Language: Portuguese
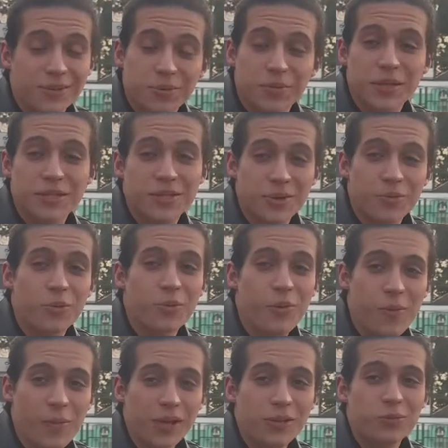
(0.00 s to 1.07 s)
tô passando por um
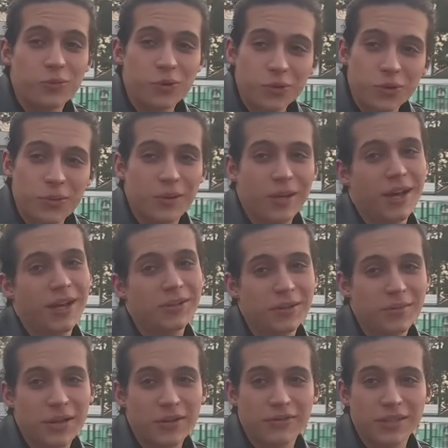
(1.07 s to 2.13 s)
momento muito complicado
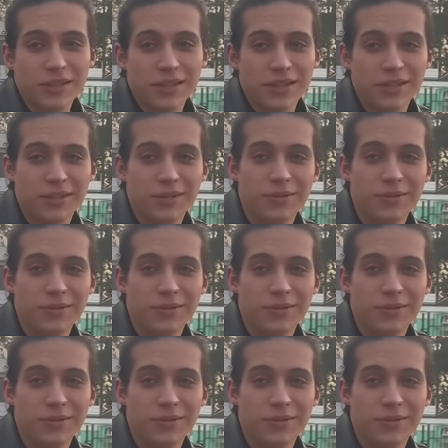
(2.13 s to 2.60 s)
da minha vida.